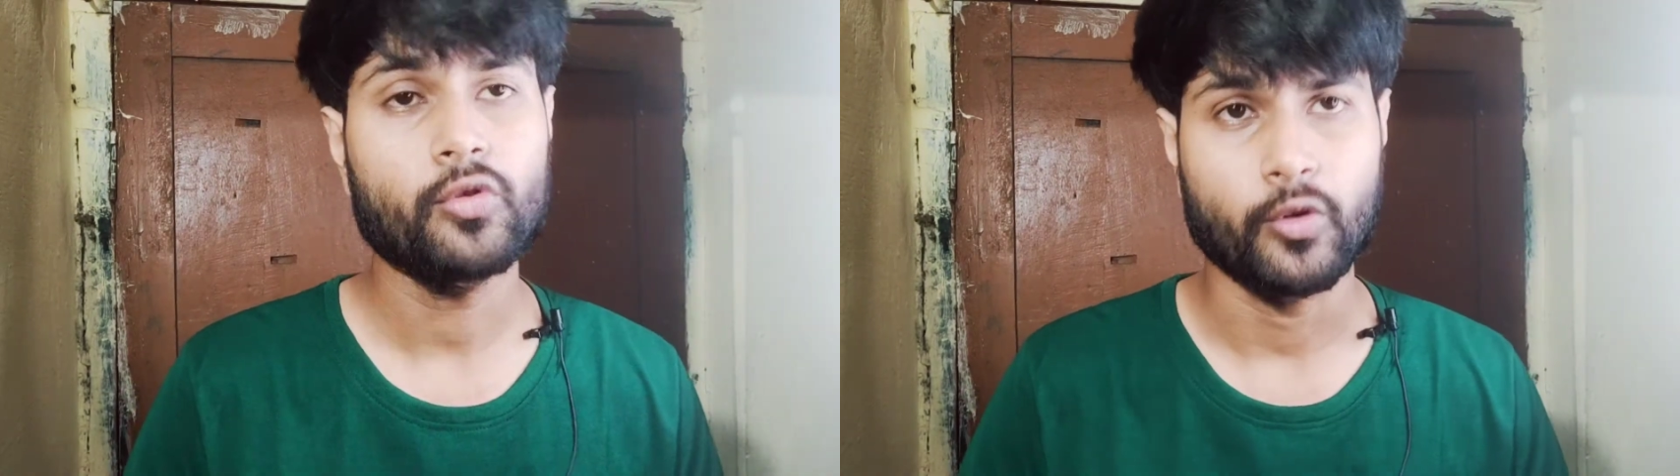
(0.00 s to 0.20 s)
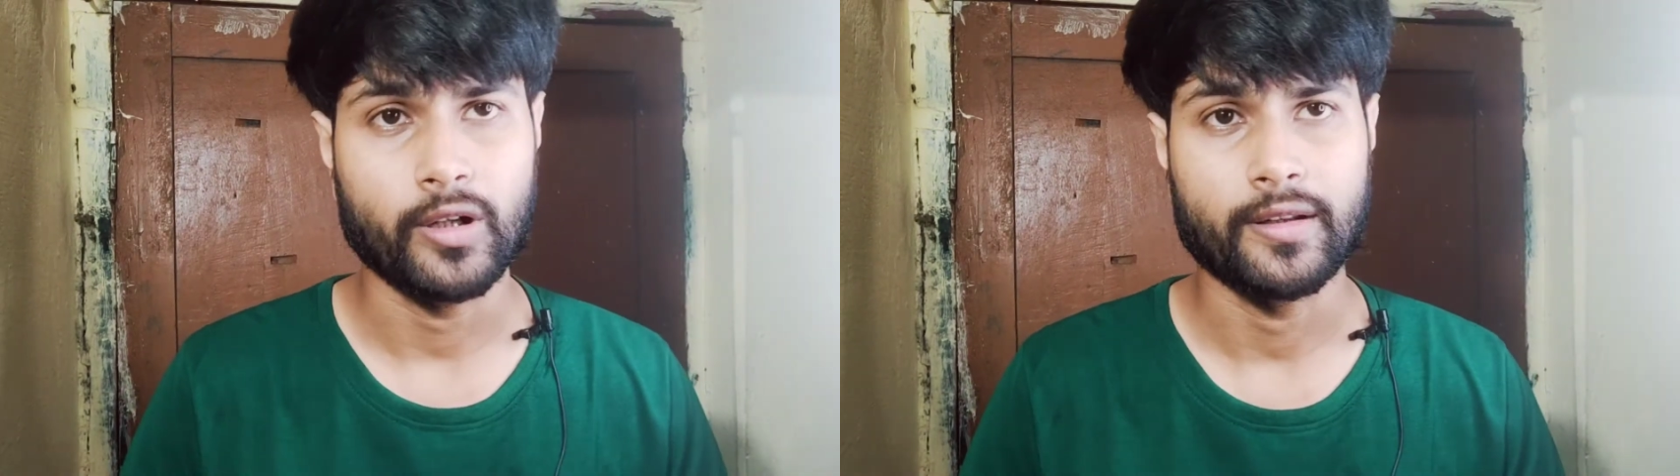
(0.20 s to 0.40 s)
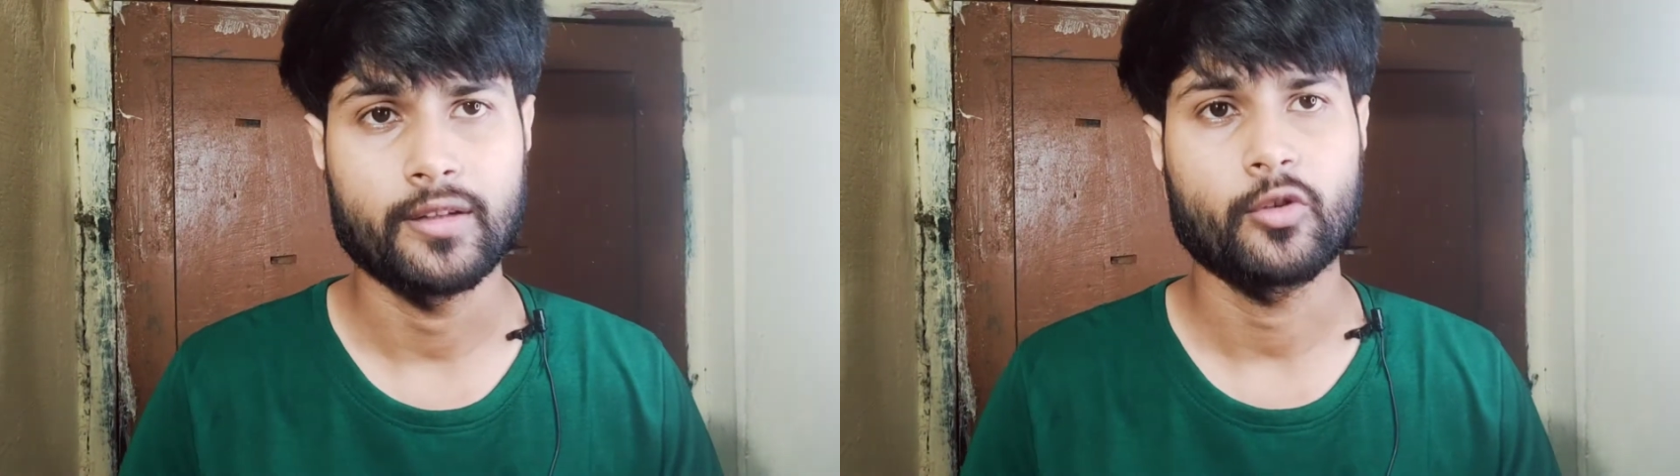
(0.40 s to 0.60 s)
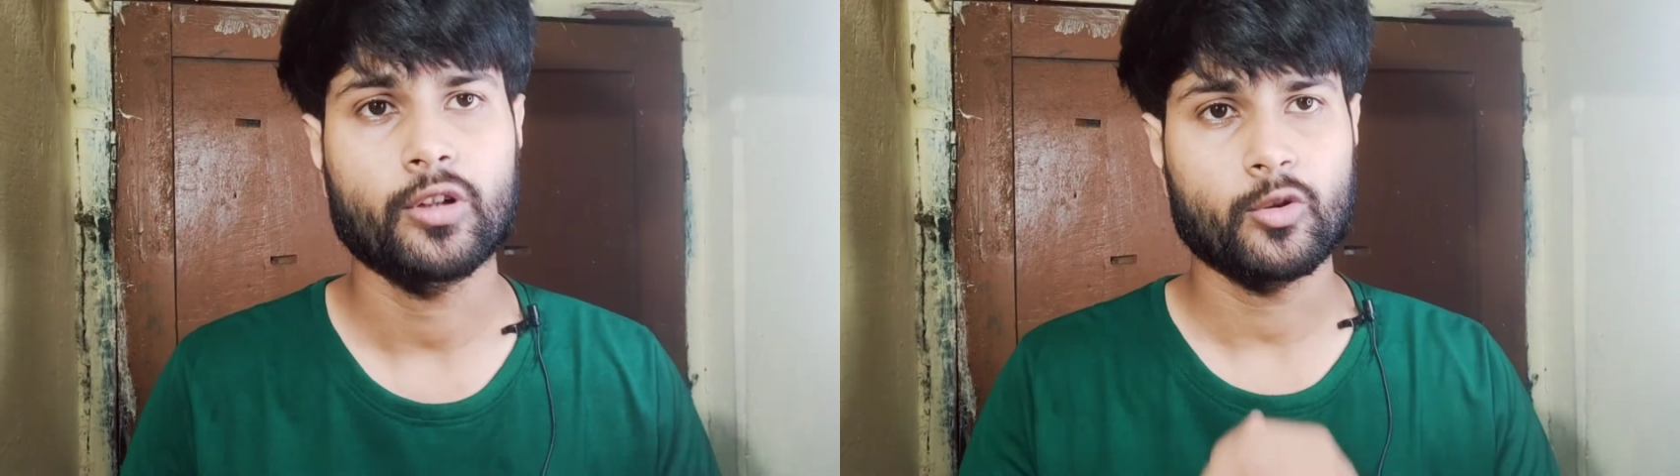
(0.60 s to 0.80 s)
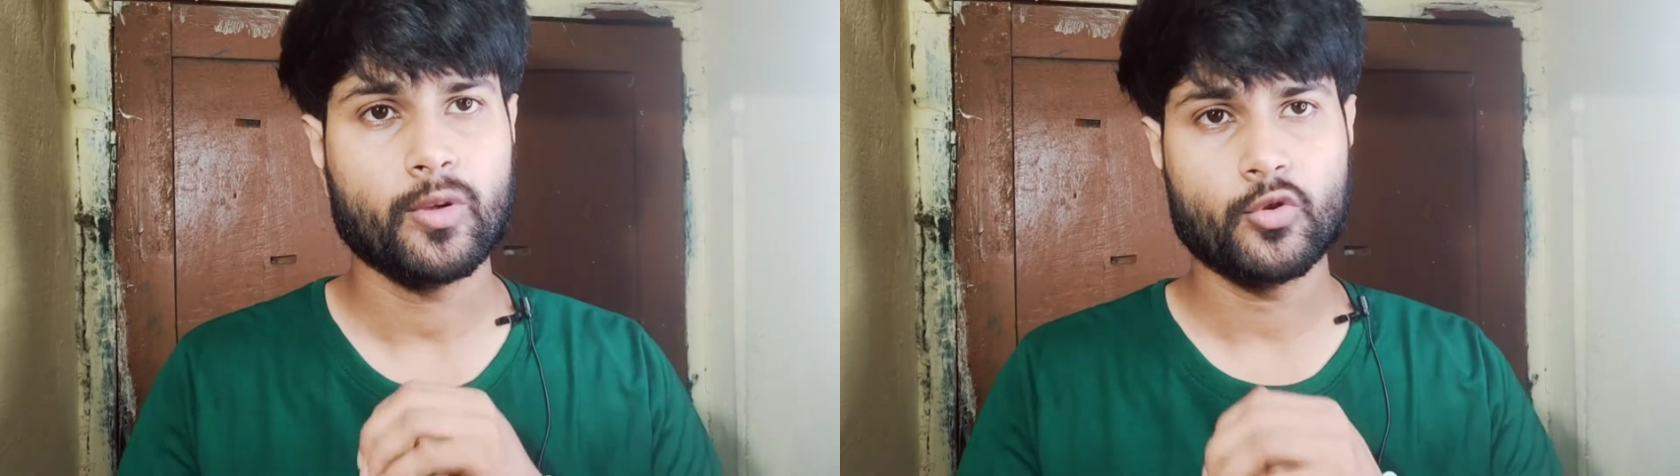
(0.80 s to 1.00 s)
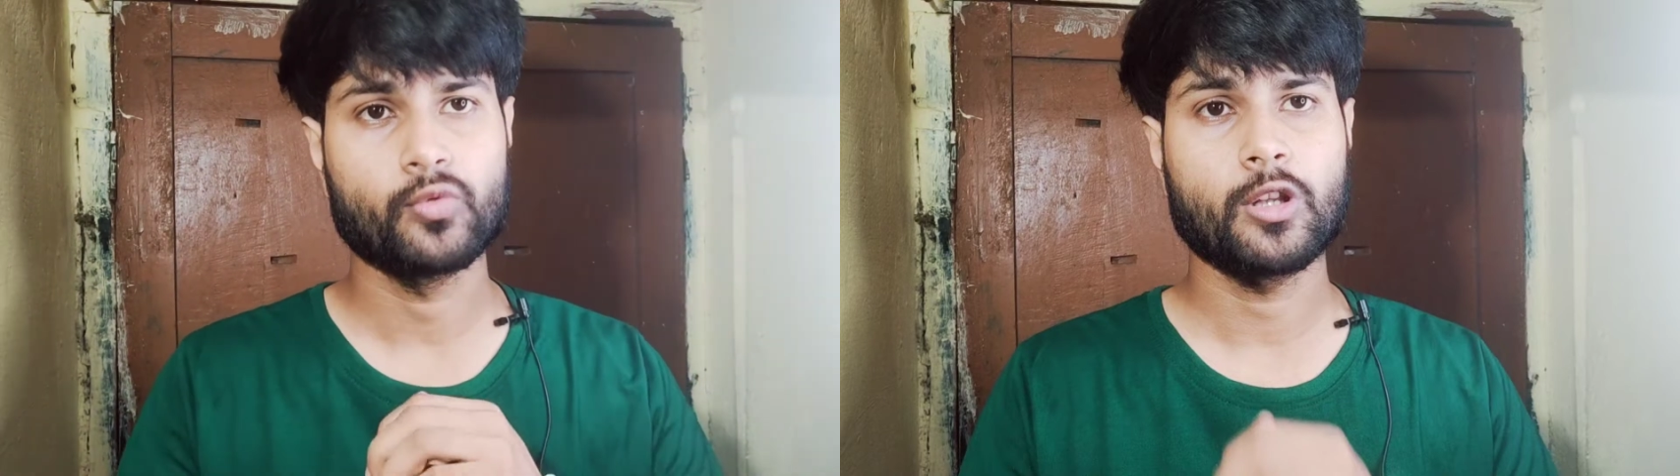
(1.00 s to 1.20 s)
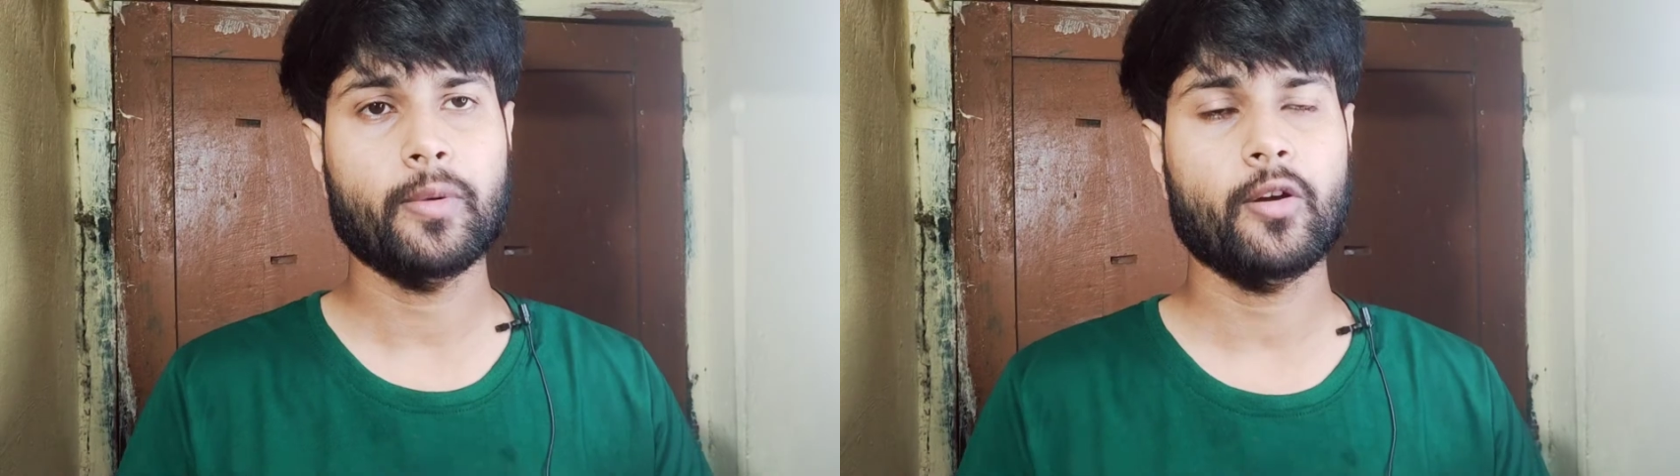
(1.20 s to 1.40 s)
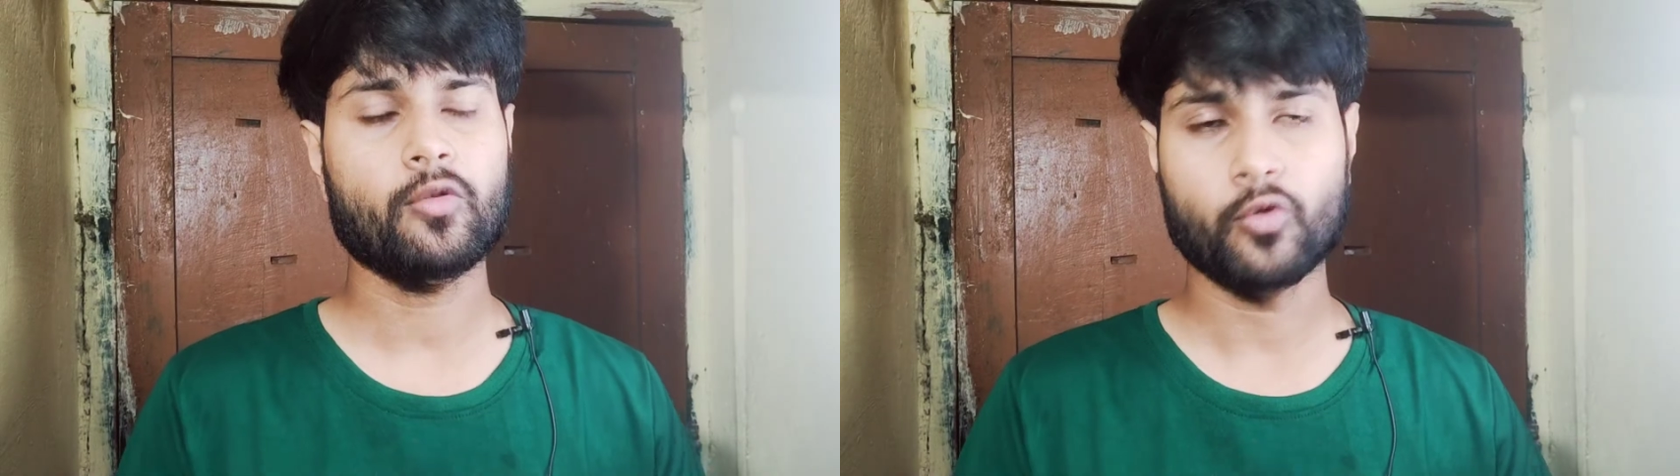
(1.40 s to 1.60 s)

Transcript: সংটা দিয়ে সংটা তোমরা শুনতে পারো